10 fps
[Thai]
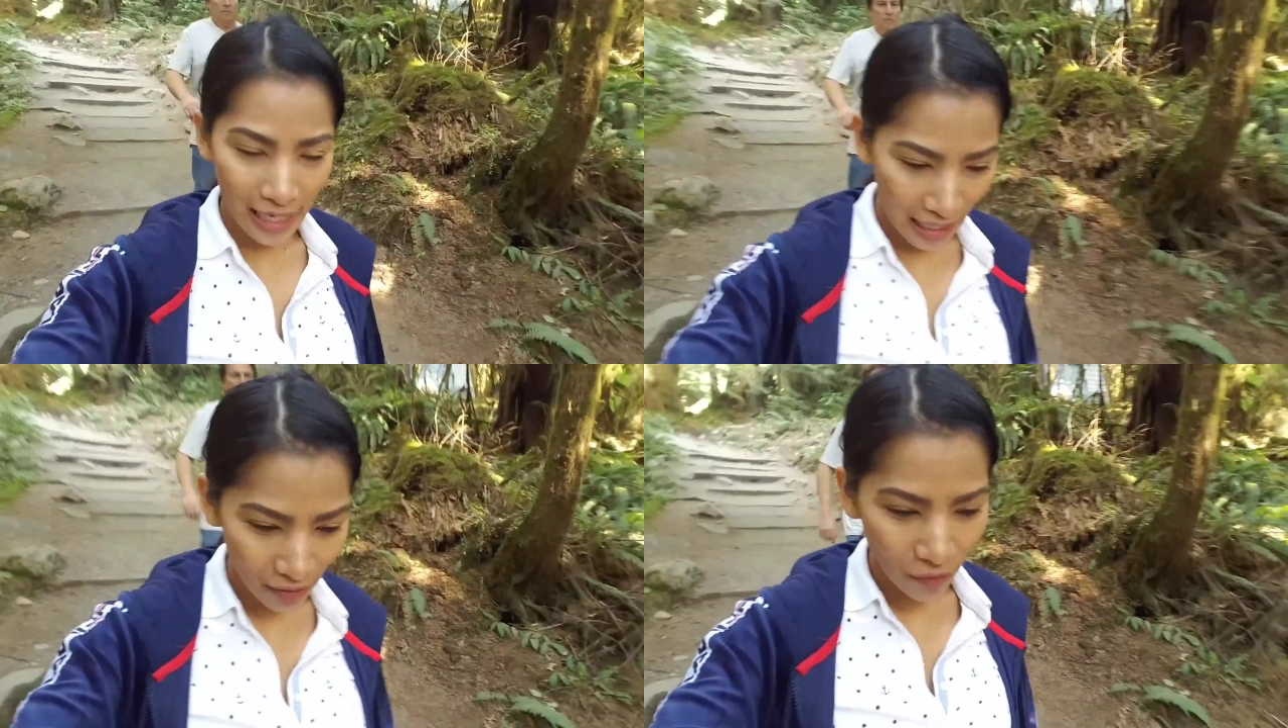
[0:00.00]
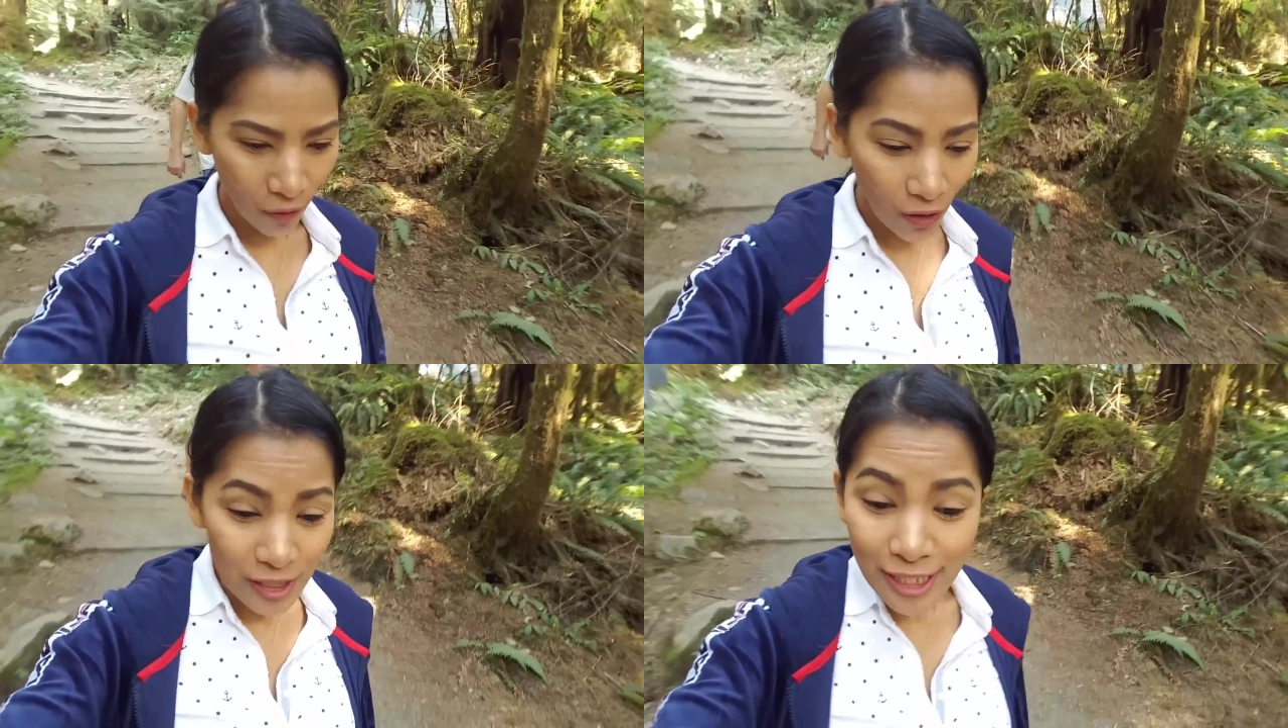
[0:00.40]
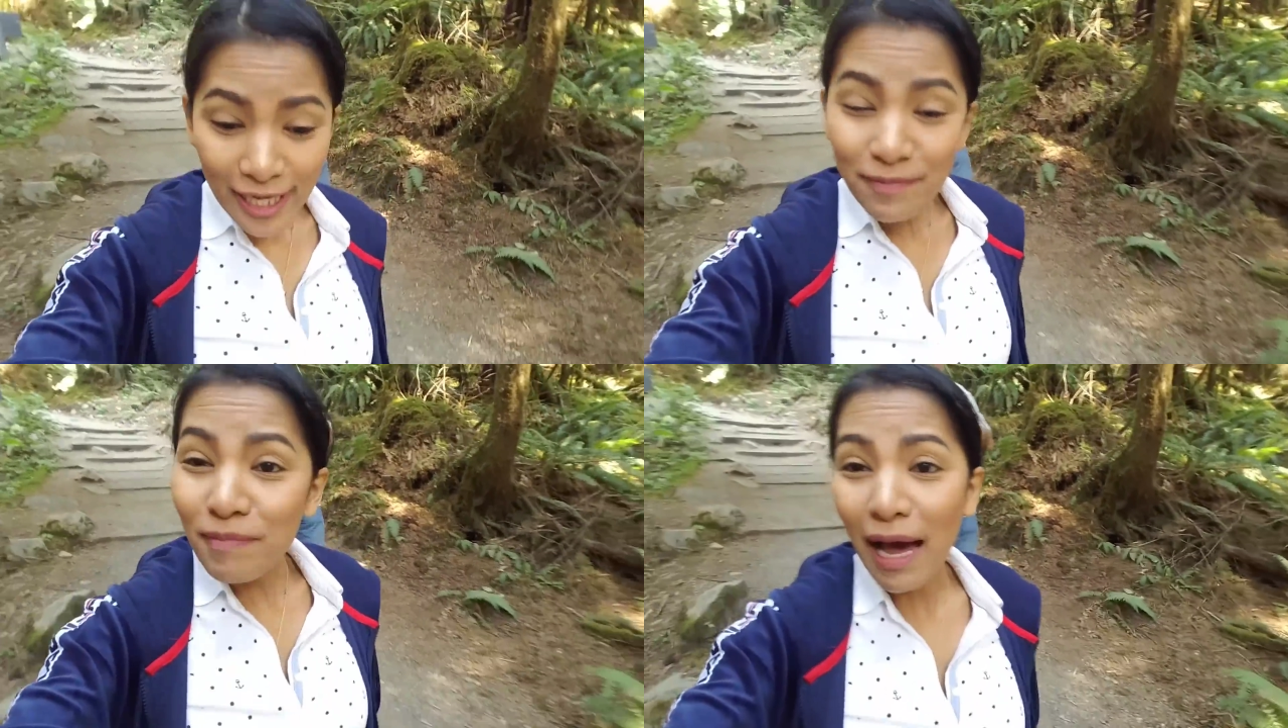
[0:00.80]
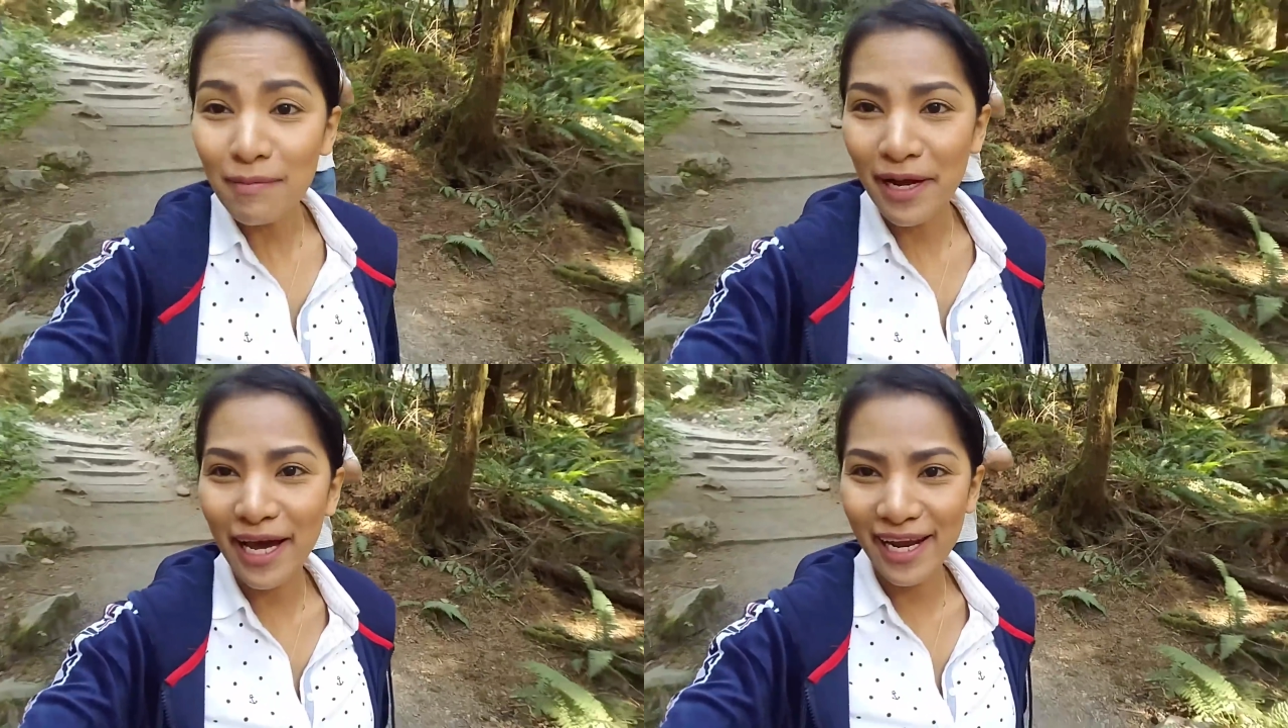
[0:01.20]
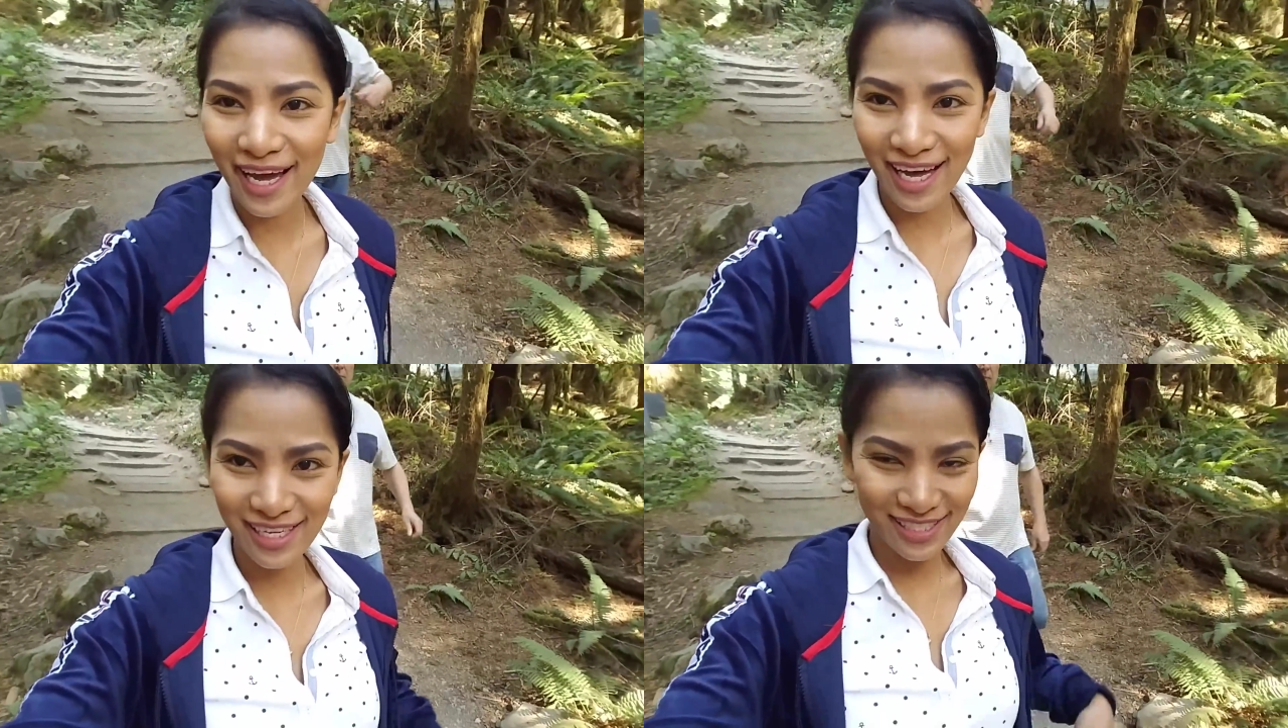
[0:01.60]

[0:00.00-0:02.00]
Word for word: เราก็จะเดินป่าเหมือนกันนะคะ